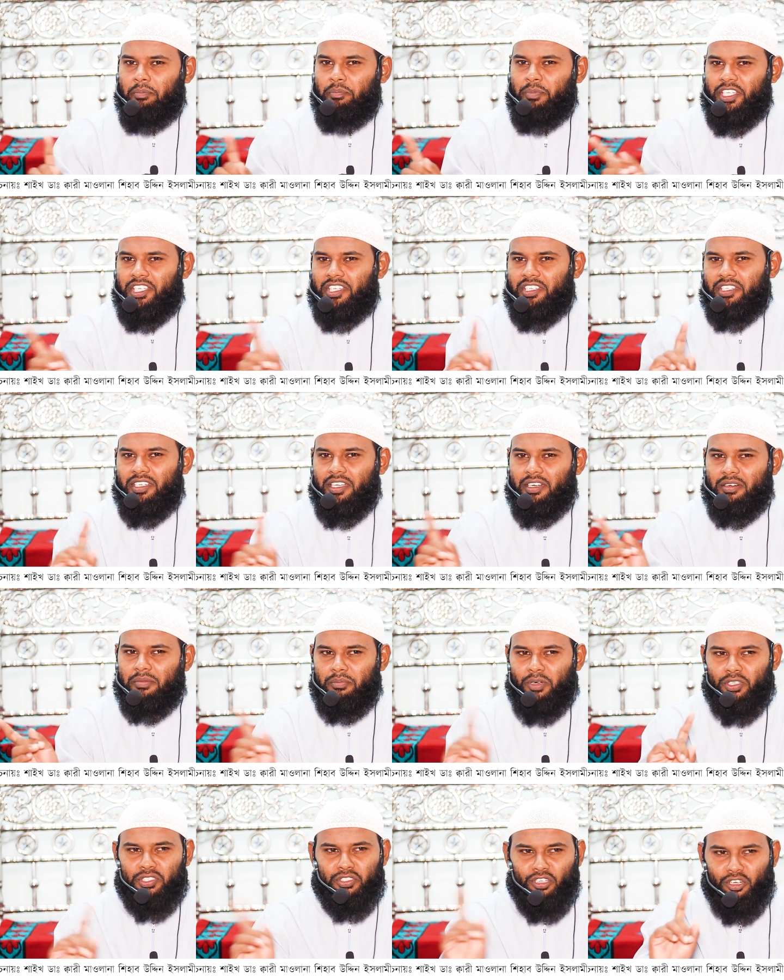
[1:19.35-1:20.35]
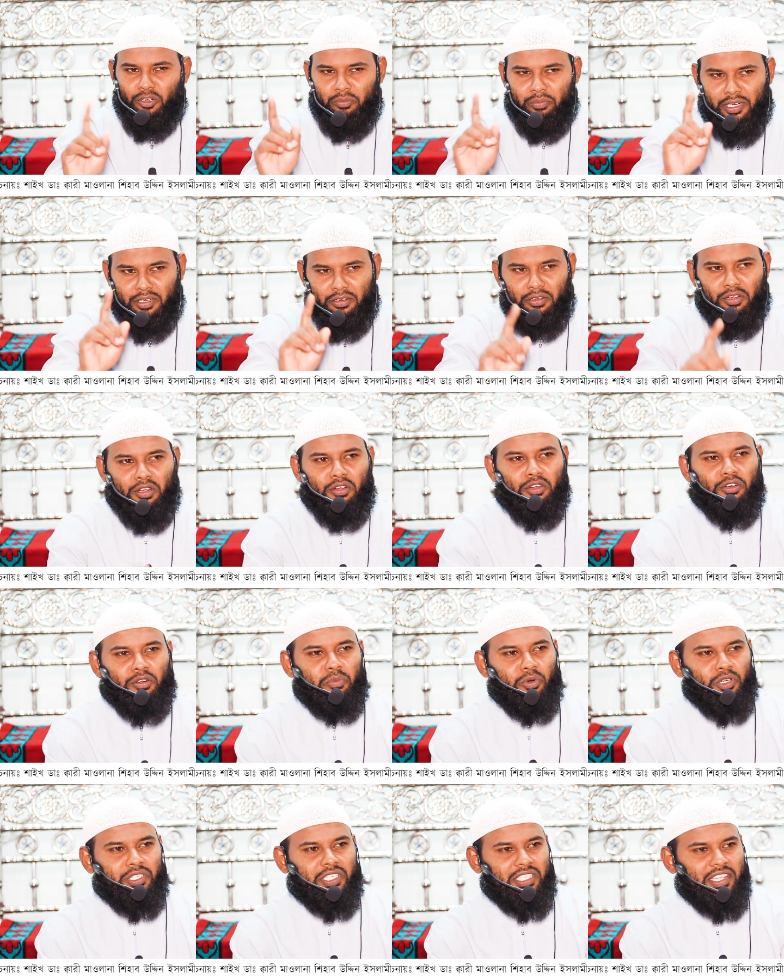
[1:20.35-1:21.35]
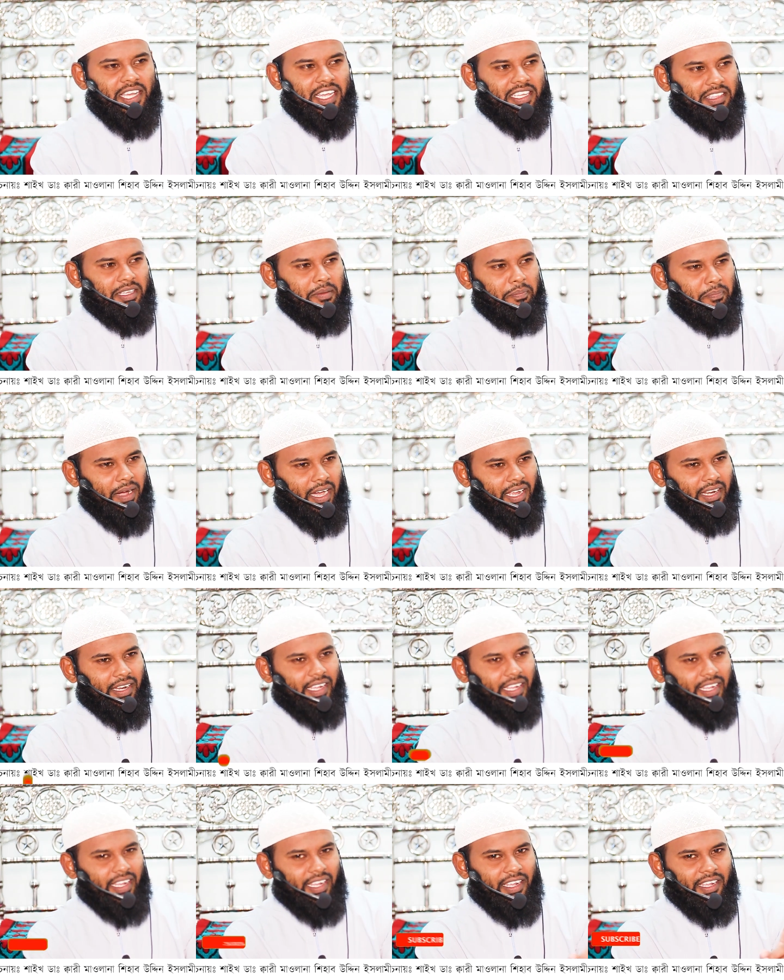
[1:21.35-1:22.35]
বিশ্বের মুসলমান কখনো বসে থাকতে পারে